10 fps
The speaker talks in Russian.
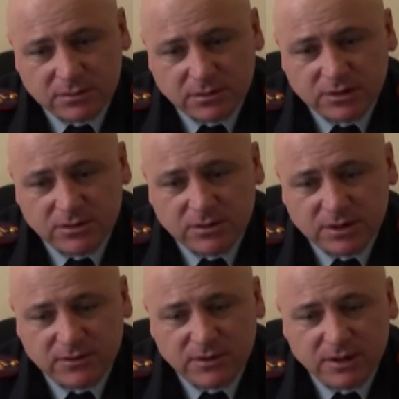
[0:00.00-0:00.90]

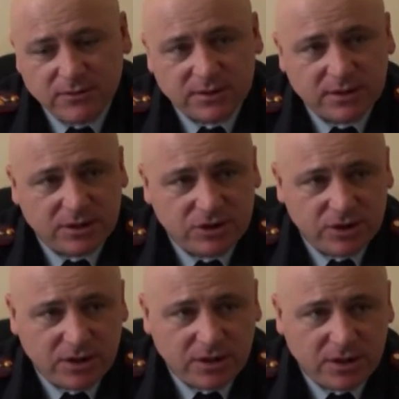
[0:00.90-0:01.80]
государственного
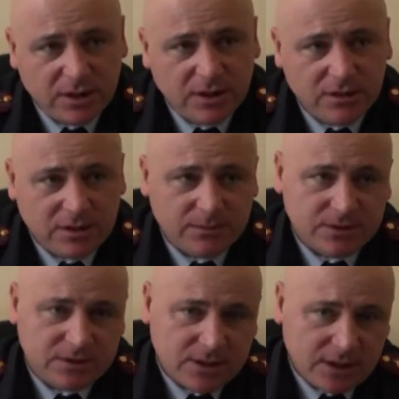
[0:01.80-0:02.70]
значения, там
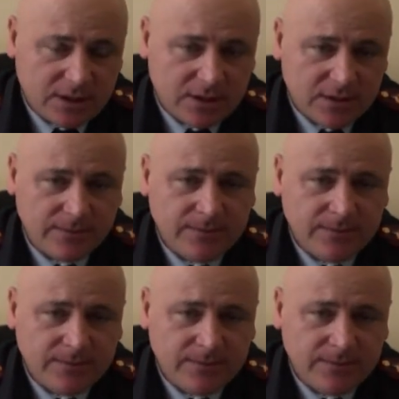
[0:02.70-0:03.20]
здания,